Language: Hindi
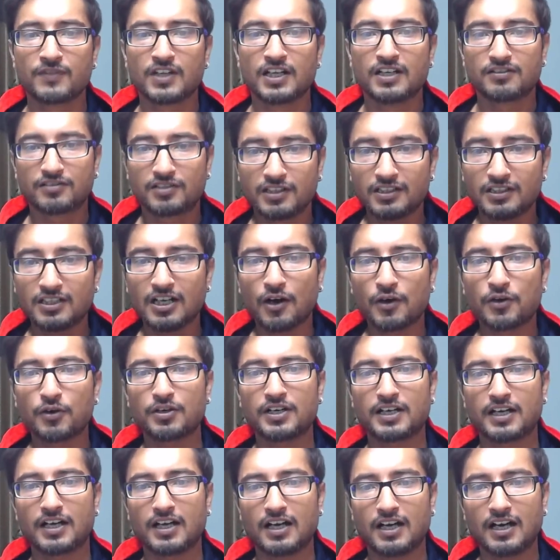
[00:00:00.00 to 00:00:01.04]
सीधा उन्होंने
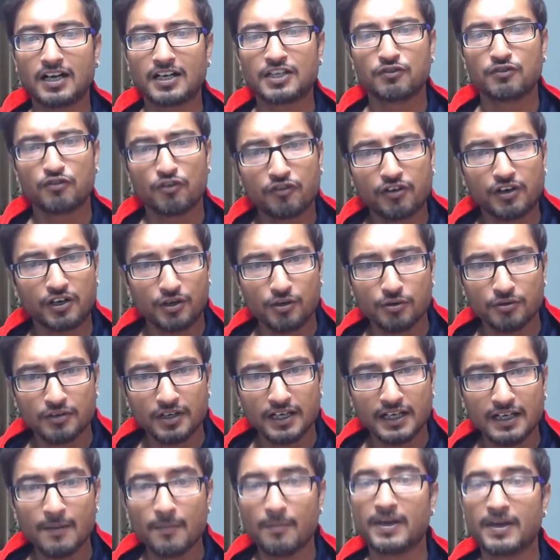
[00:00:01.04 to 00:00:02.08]
कहा कि वो फट्टू है
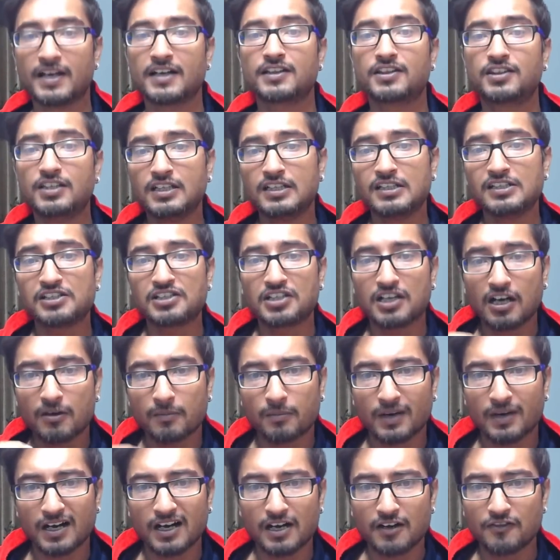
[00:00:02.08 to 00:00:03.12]
मैंने तीन चार
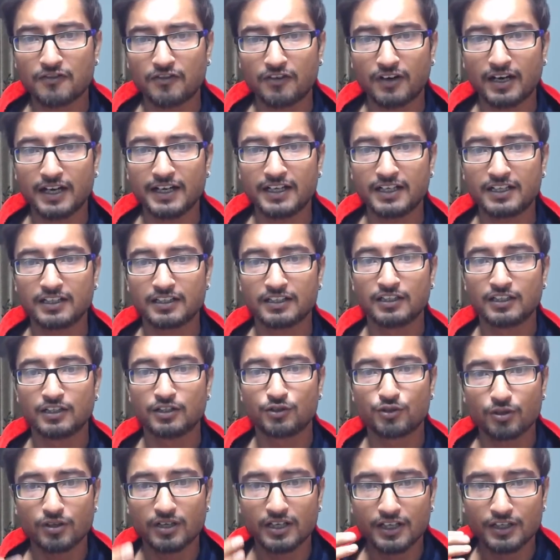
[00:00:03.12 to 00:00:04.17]
बार फाइट
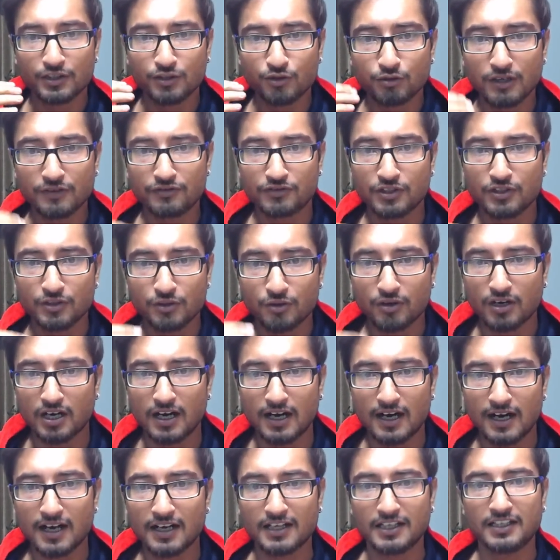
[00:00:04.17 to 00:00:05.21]
जो है यूएफसी को
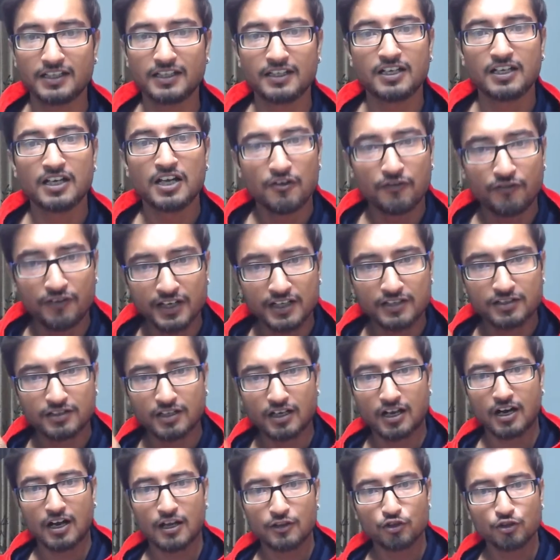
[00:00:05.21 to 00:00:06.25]
कहा कि फिक्स
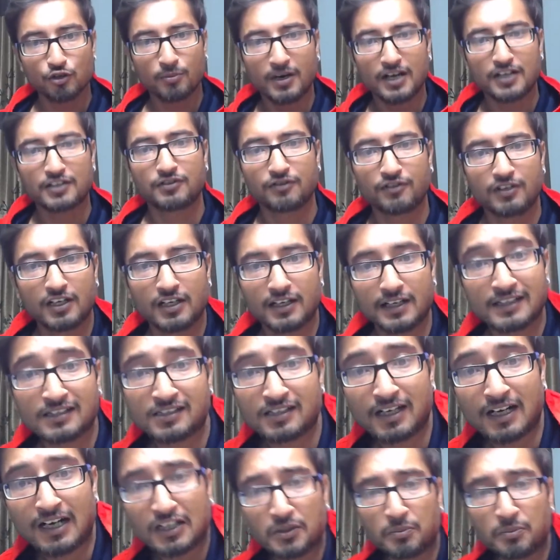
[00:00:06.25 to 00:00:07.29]
करा दो मासविडल के
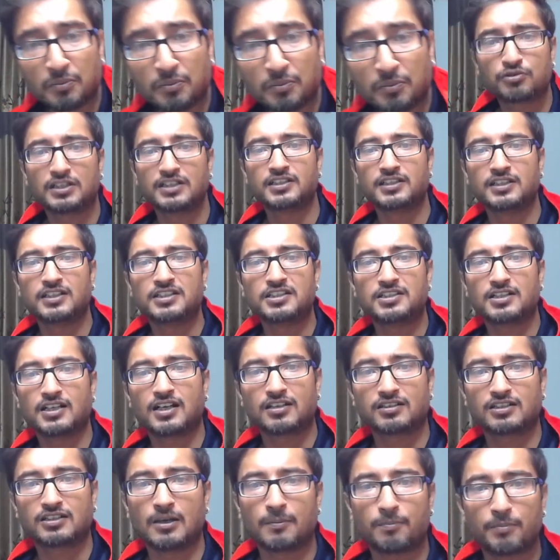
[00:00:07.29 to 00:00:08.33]
साथ मैं उसे तीन चार
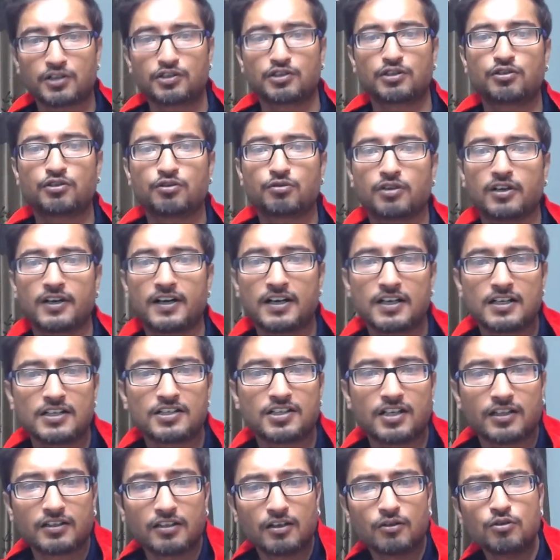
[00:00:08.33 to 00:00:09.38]
थप्पड़ चट्टू लगाना
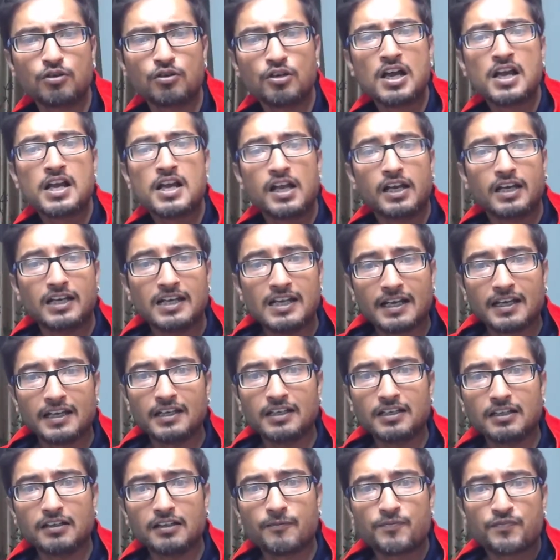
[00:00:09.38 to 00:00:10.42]
चाहता हूं लेकिन
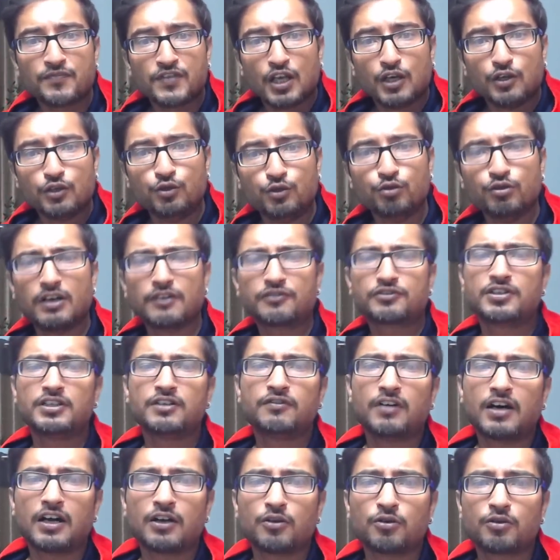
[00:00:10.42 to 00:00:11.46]
यूएफसी
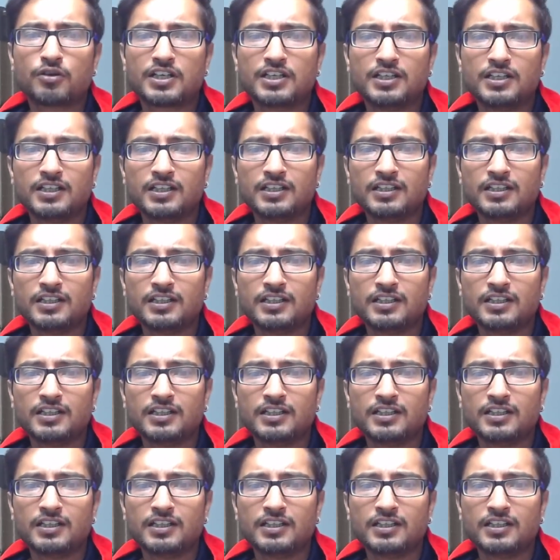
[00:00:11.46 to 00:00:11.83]
वालों की